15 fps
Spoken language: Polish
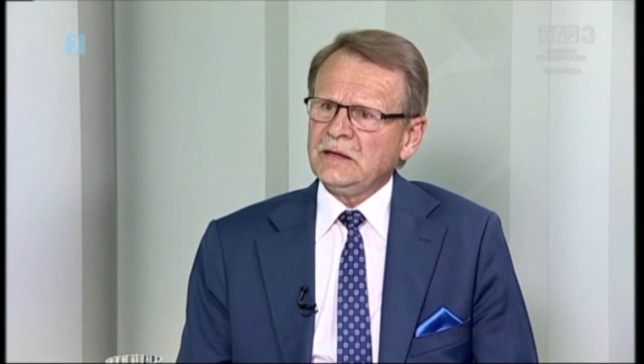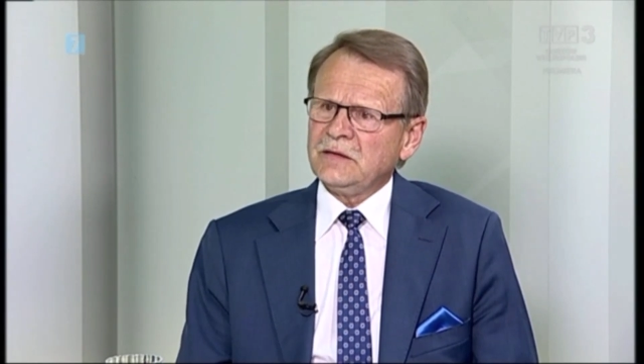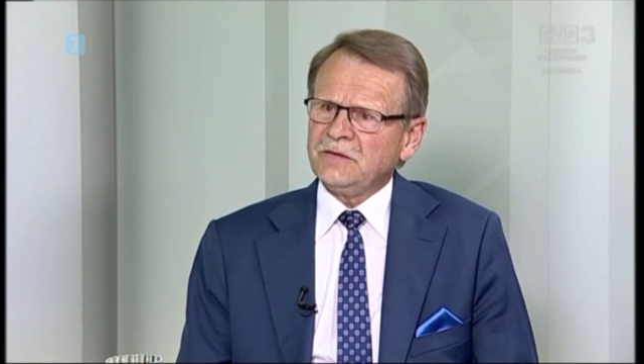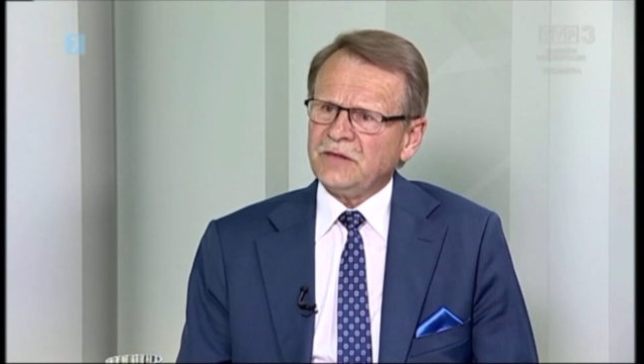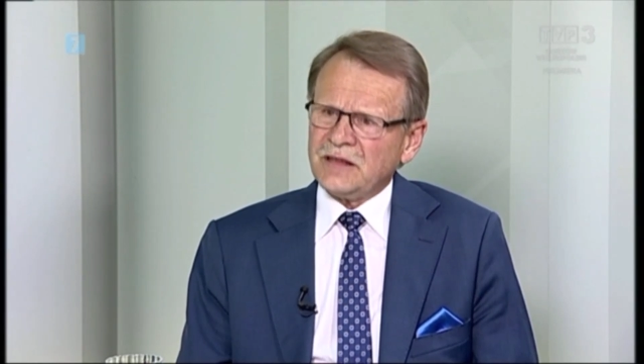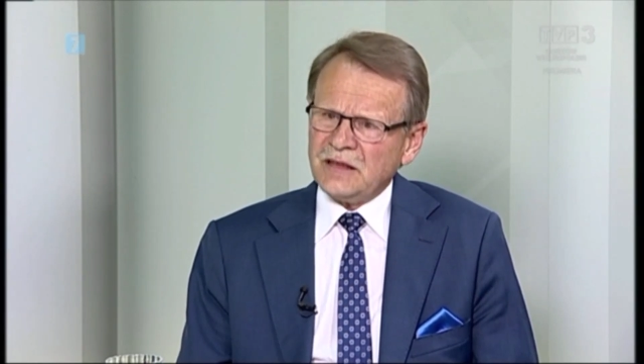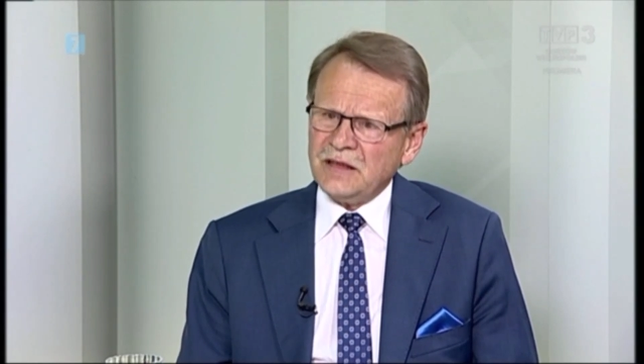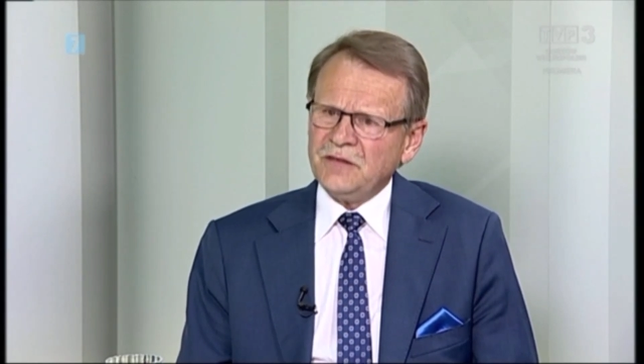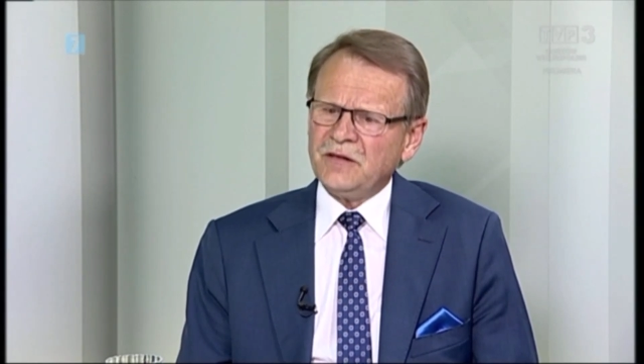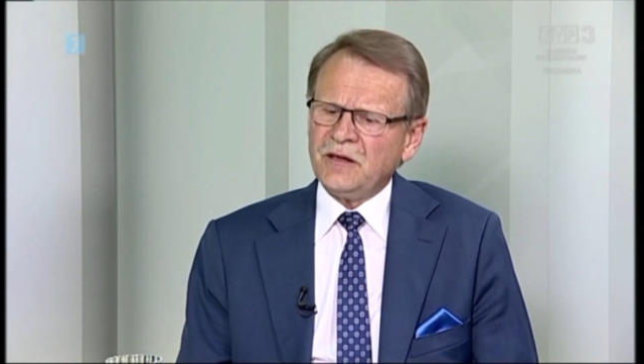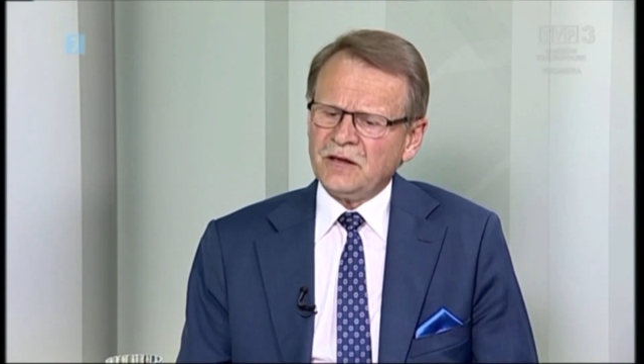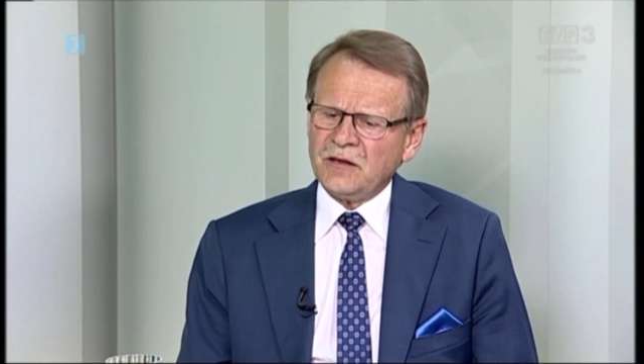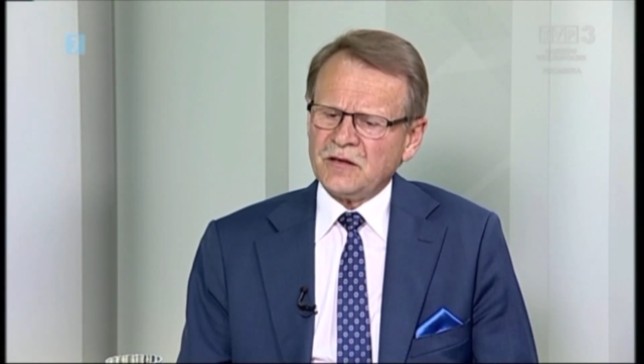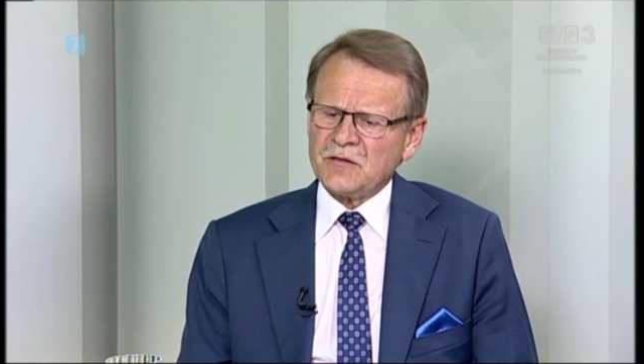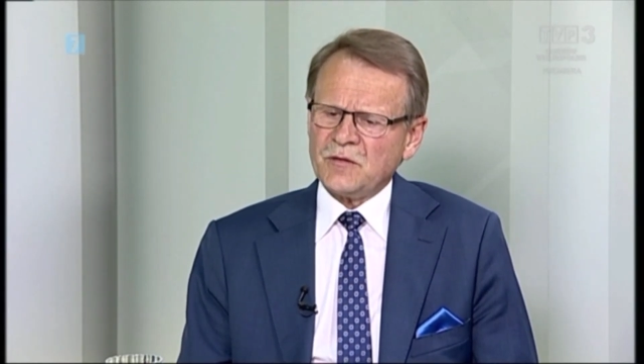wadliwa,
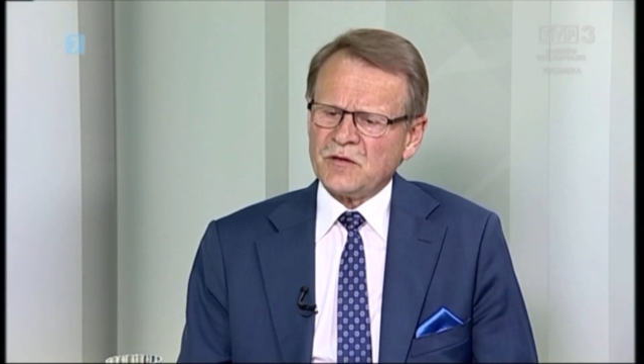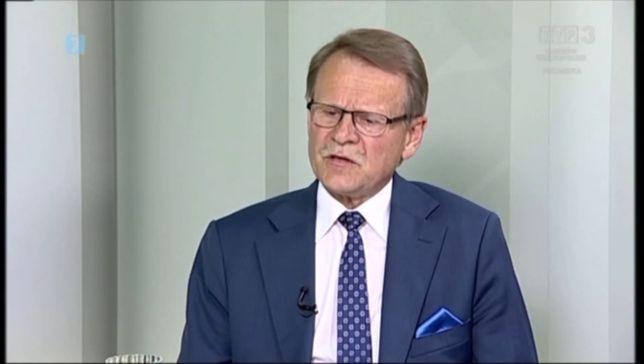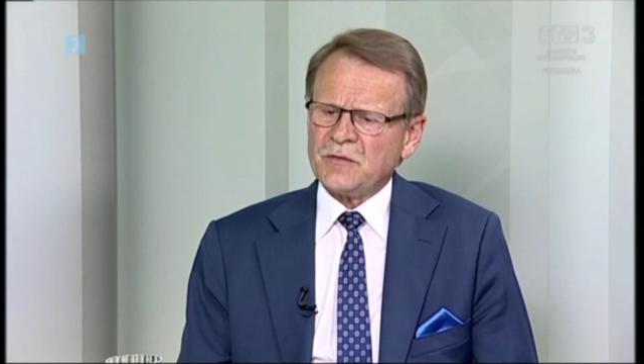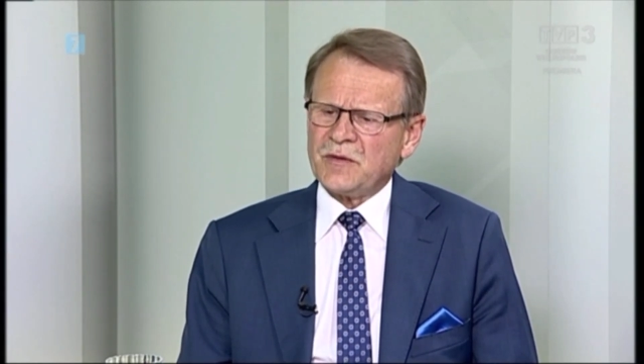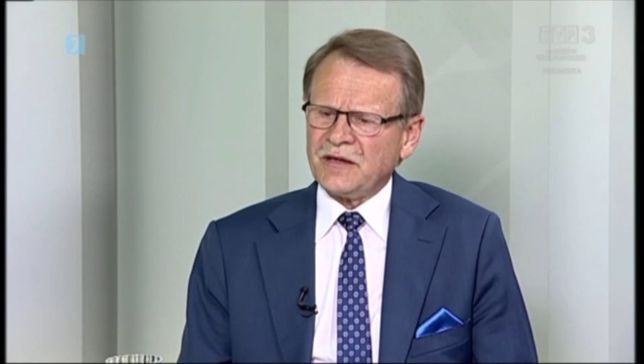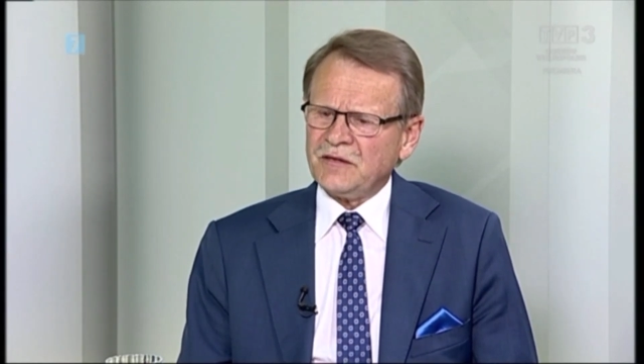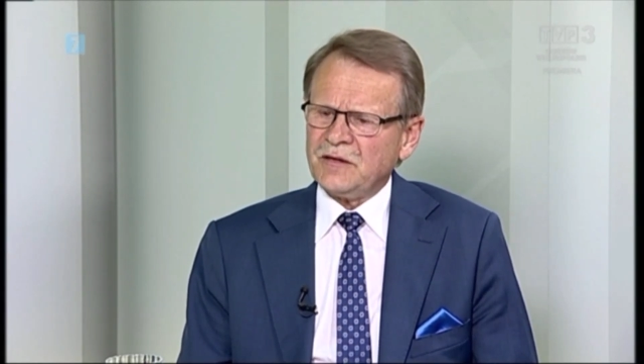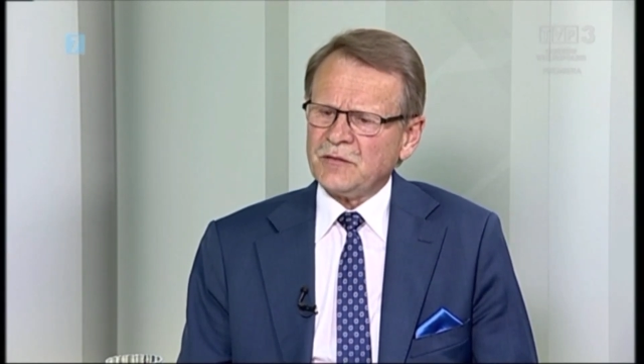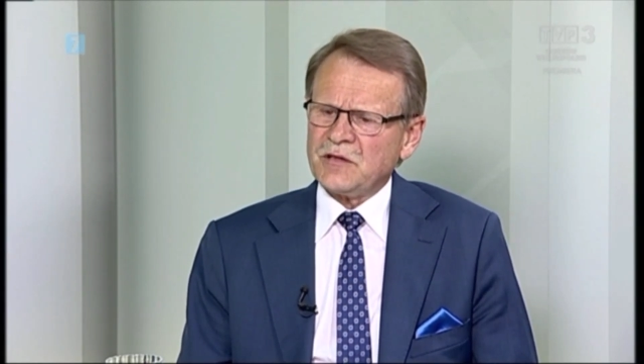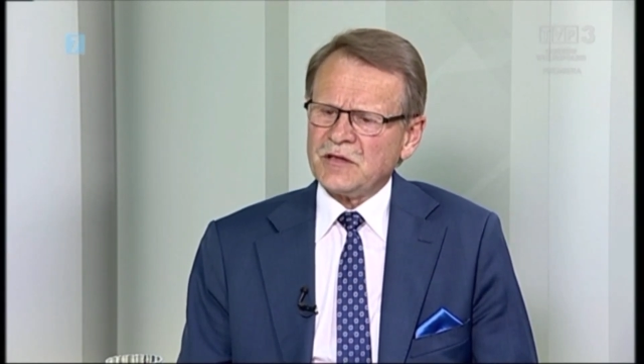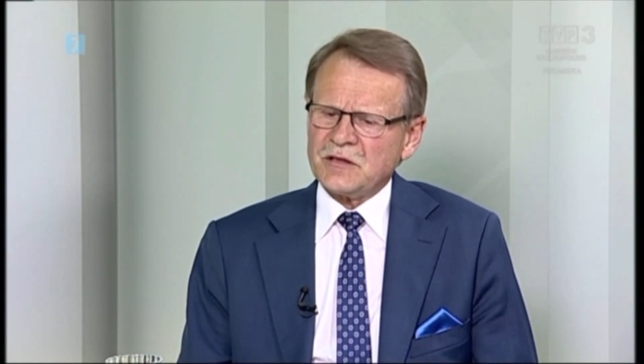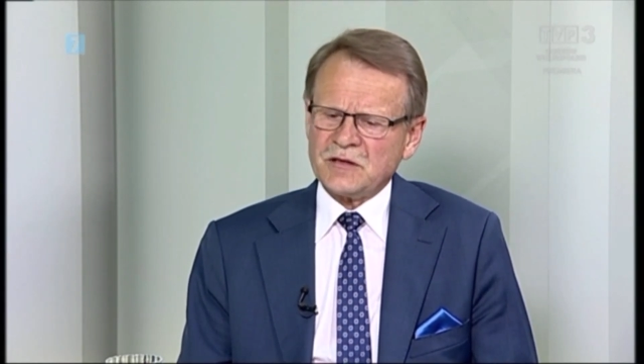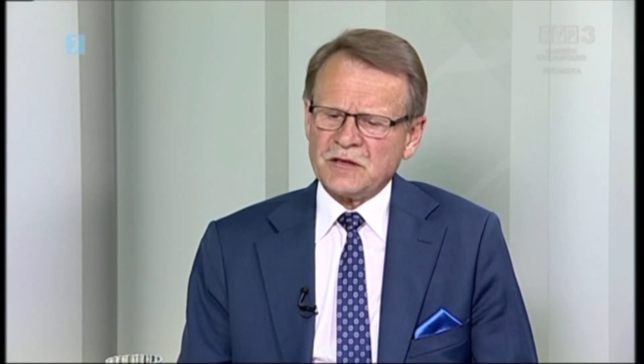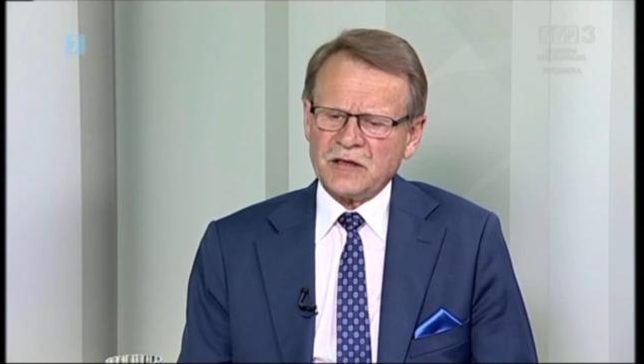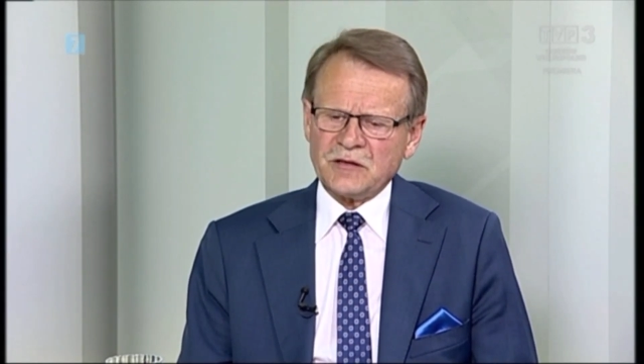ona z mocy prawa musi
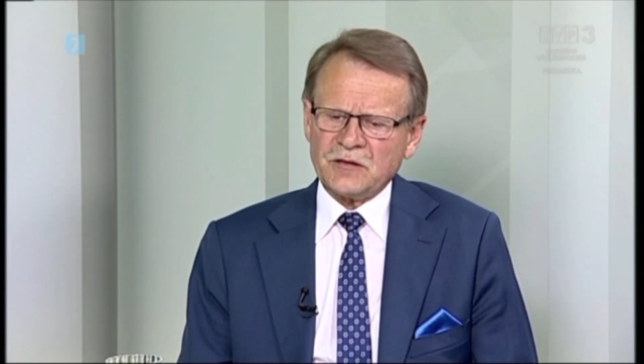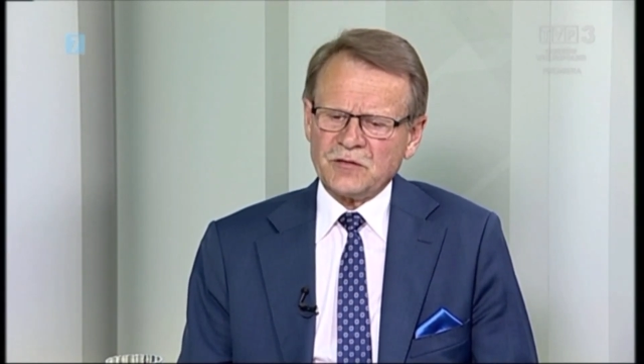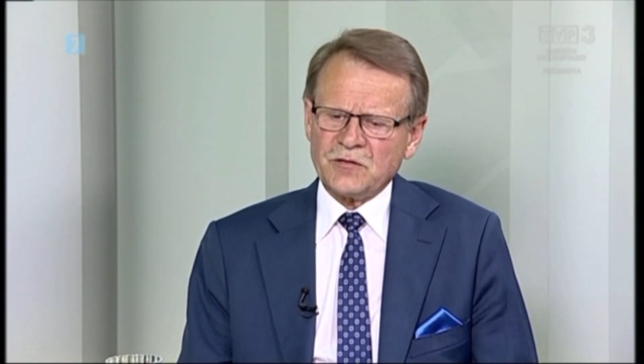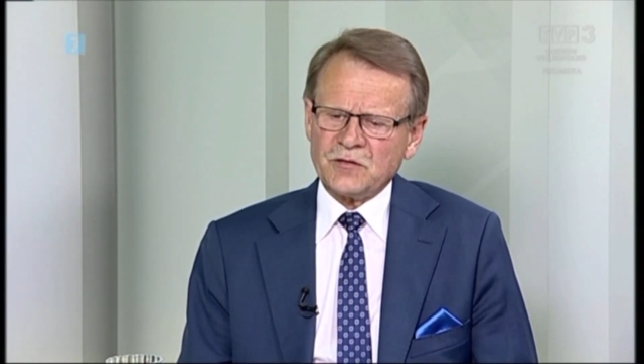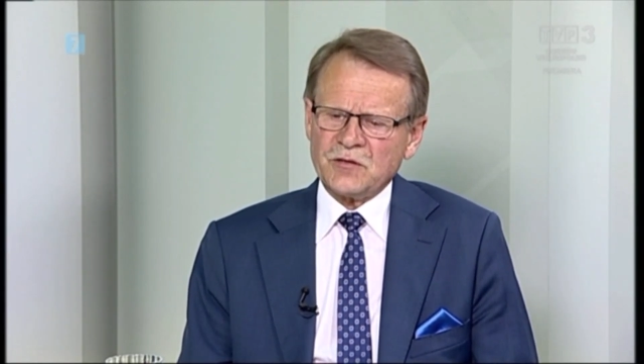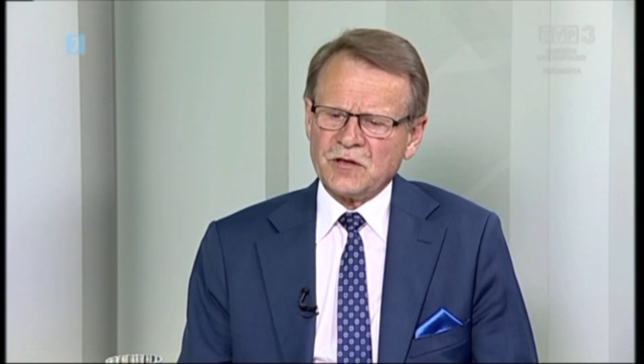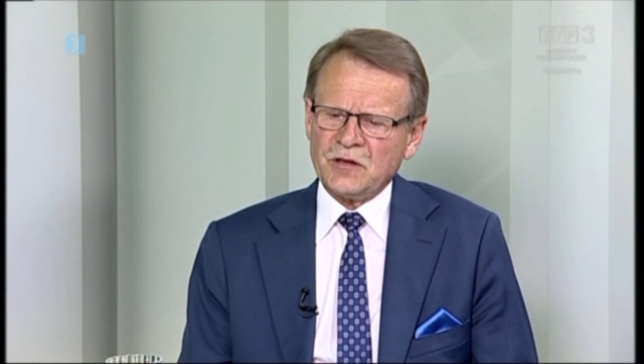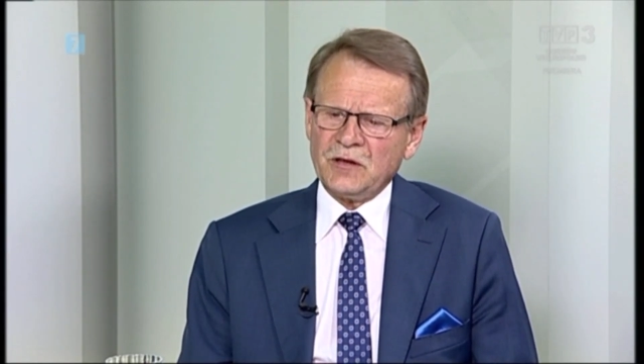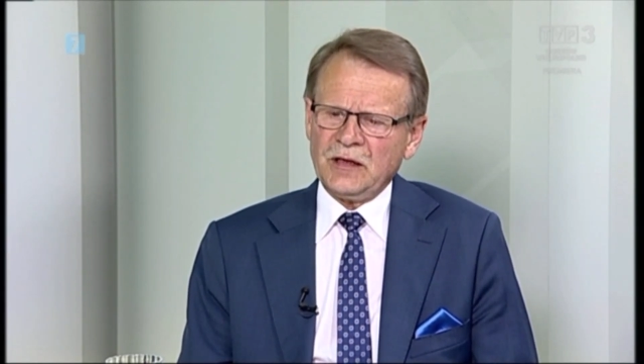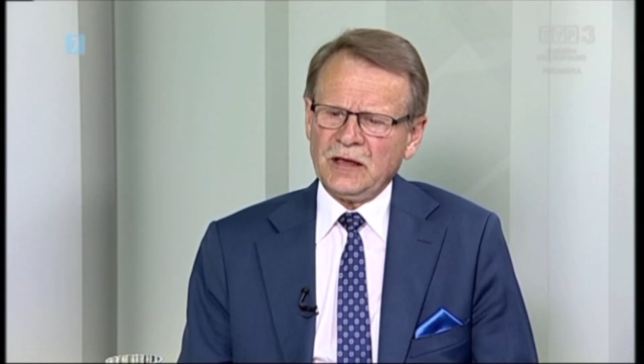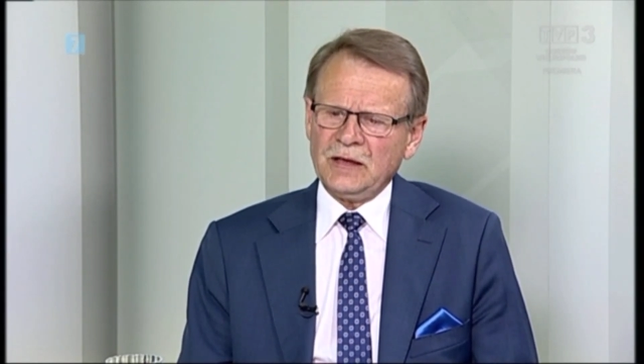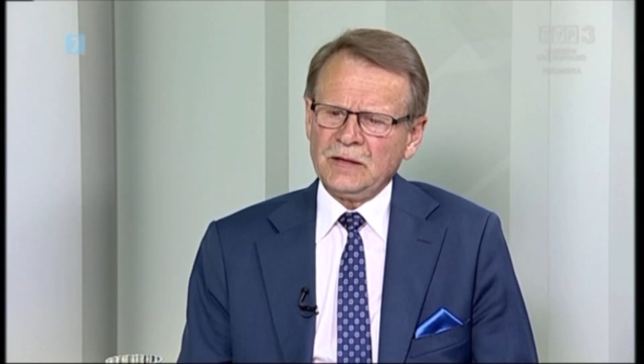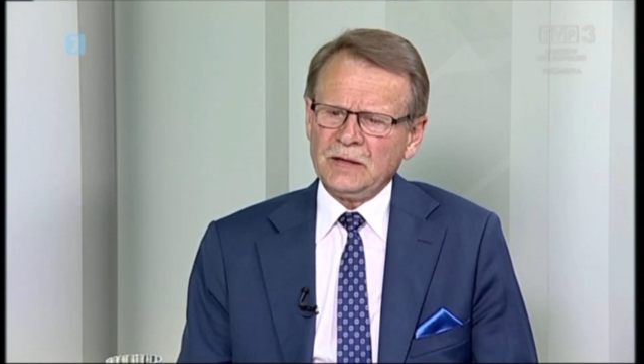zostać odrzucona